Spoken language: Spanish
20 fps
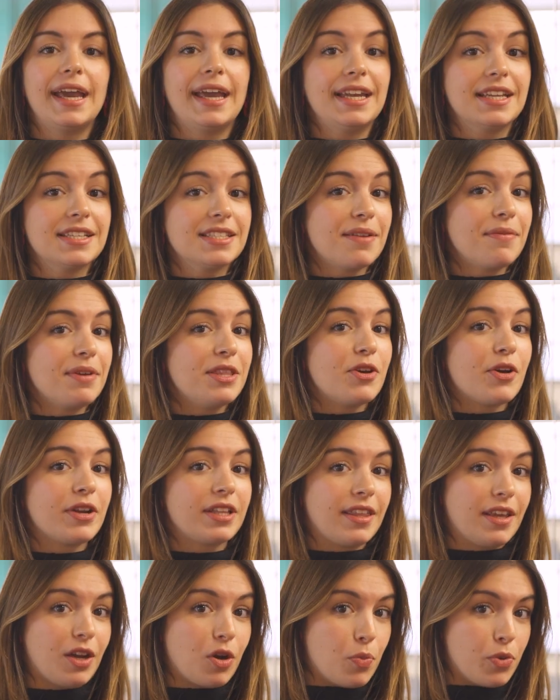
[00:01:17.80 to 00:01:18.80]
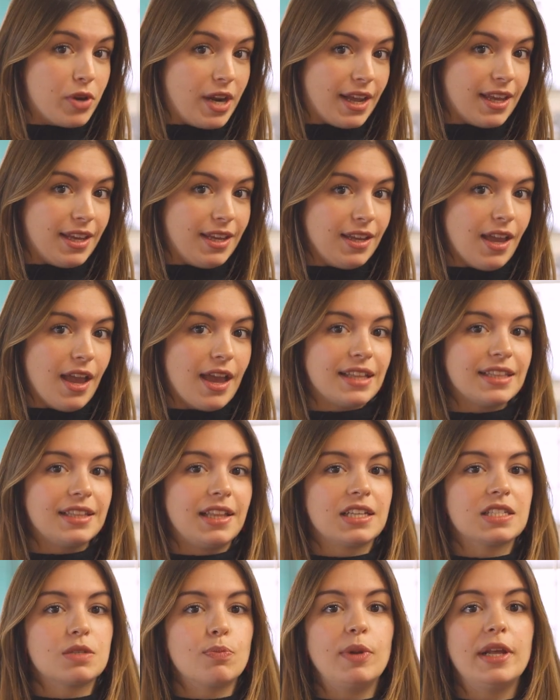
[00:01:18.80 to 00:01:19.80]
En este vídeo que te dejo por aquí,
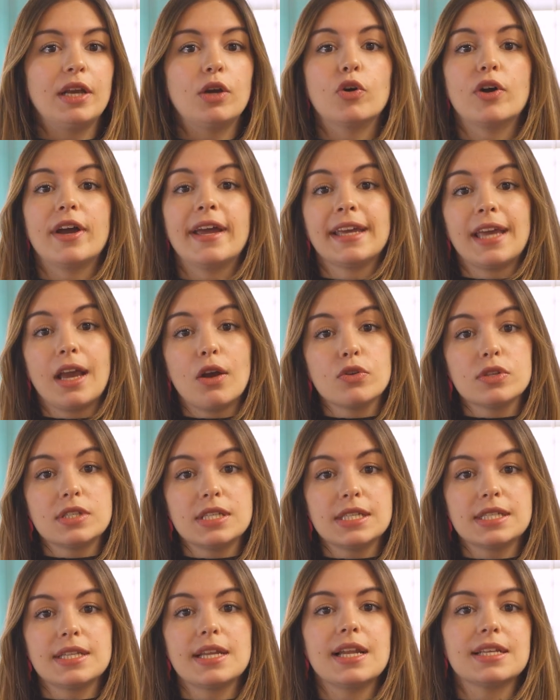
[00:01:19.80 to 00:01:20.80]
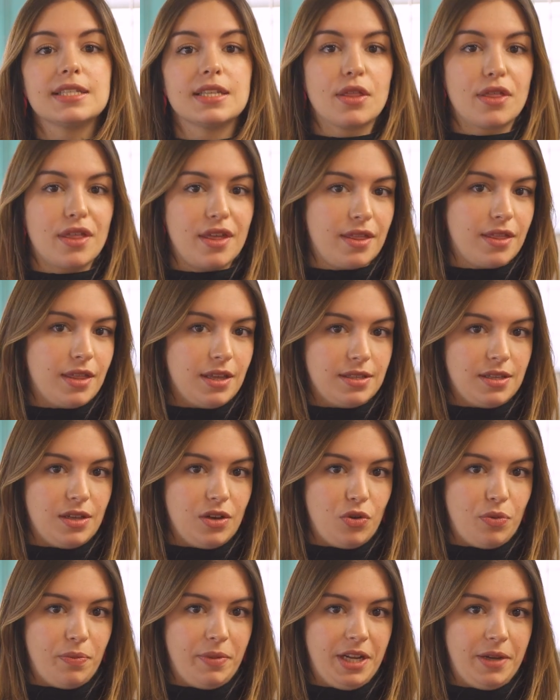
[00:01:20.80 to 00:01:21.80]
te explico en qué consisten las incidencias
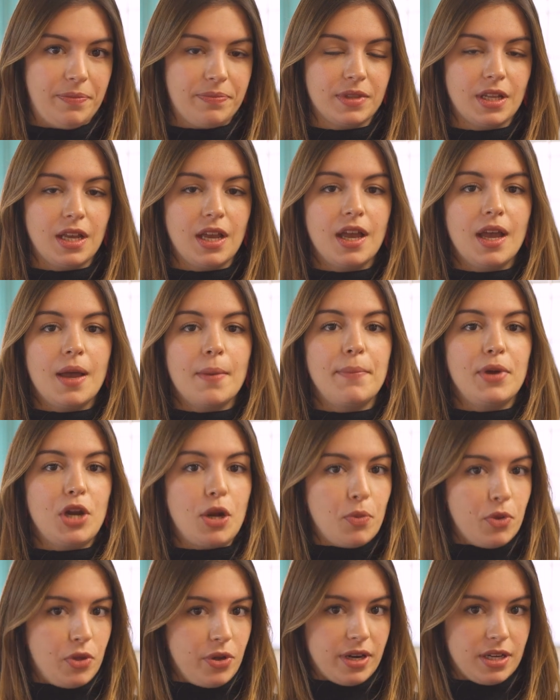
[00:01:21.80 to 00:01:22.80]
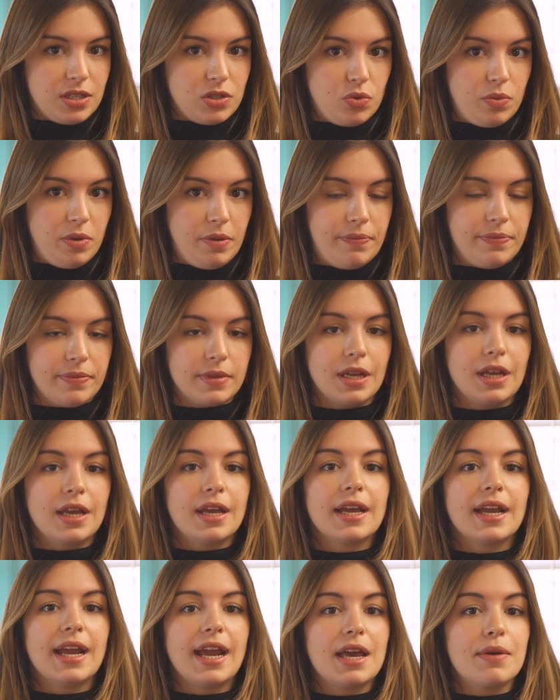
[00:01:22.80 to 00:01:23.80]
en nómina. Pero a modo de resumen,
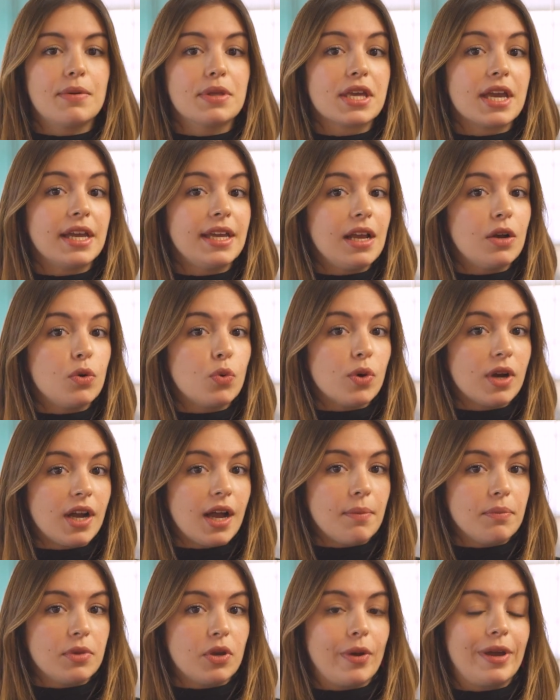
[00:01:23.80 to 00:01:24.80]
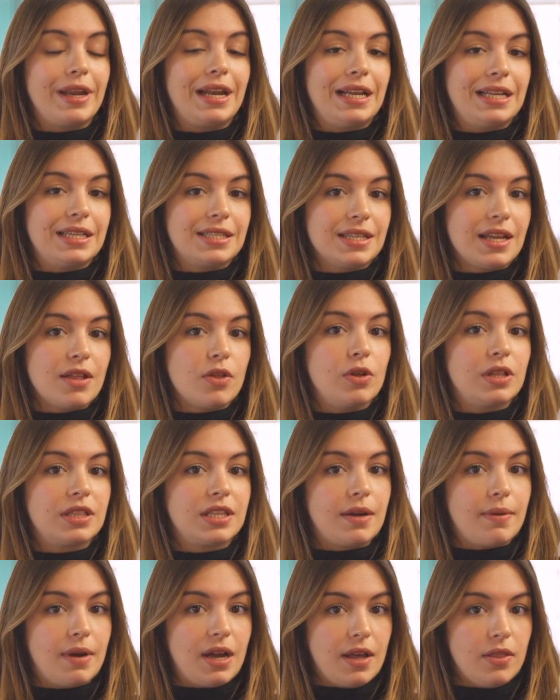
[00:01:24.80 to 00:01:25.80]
cada vez que hay algún cambio en el estado del
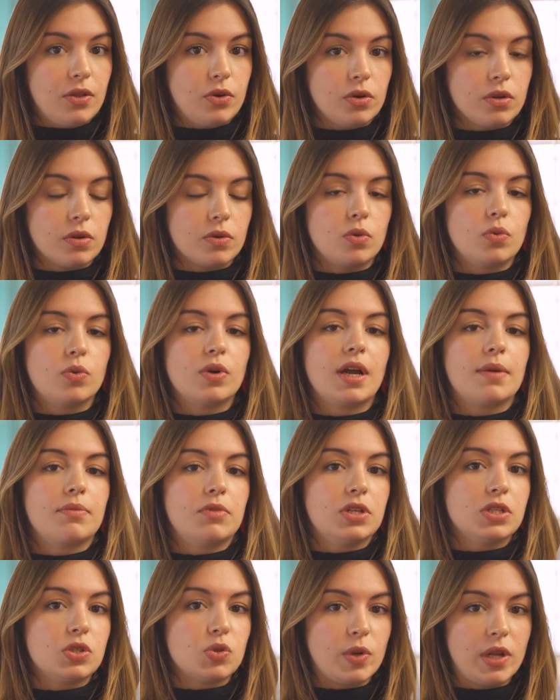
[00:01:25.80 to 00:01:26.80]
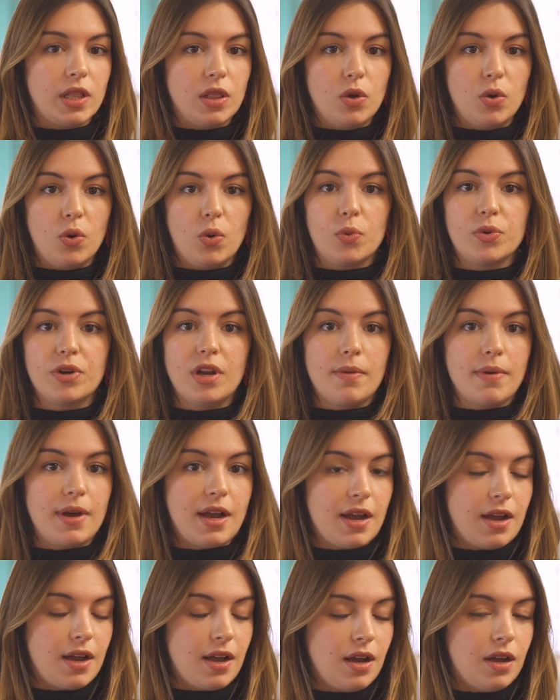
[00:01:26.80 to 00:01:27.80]
trabajador, un cambio de sueldo, una
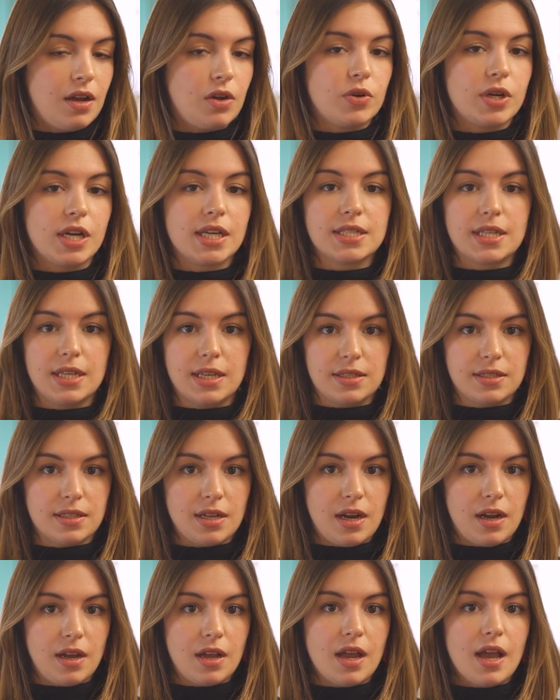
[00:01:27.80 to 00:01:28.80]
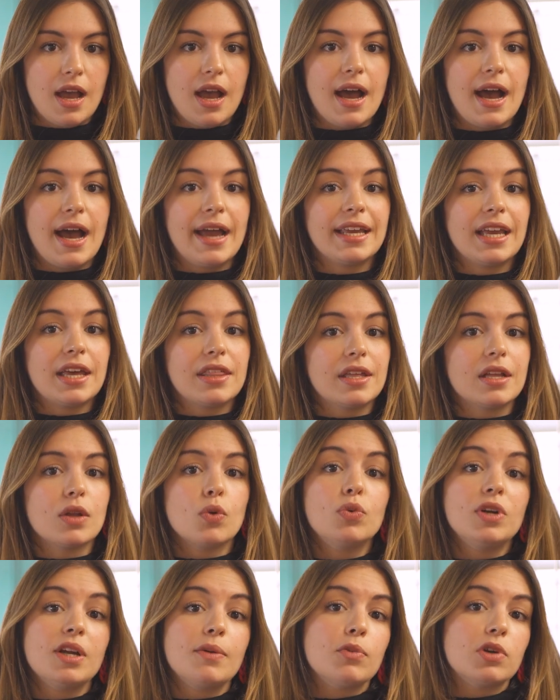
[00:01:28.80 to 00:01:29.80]
baja, horas extra, hay que hacer
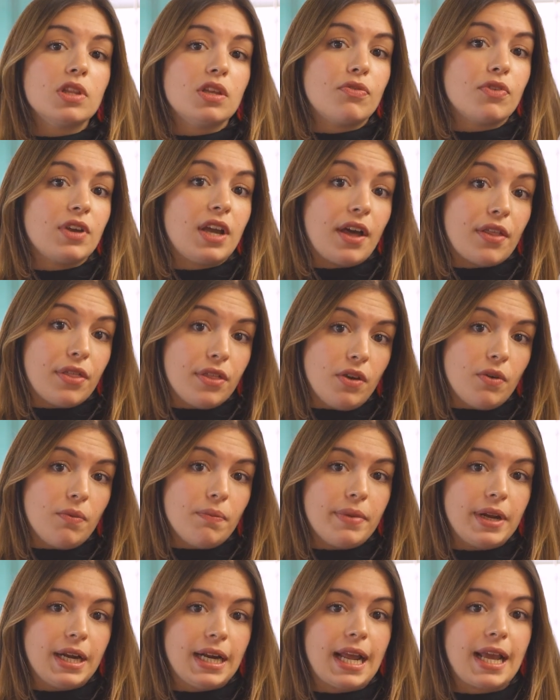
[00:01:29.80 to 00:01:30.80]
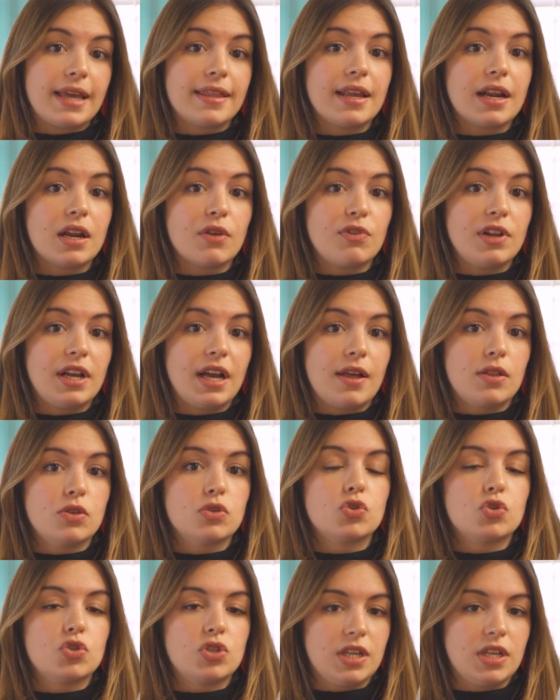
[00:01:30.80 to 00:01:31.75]
una modificación para que quede reflejado en su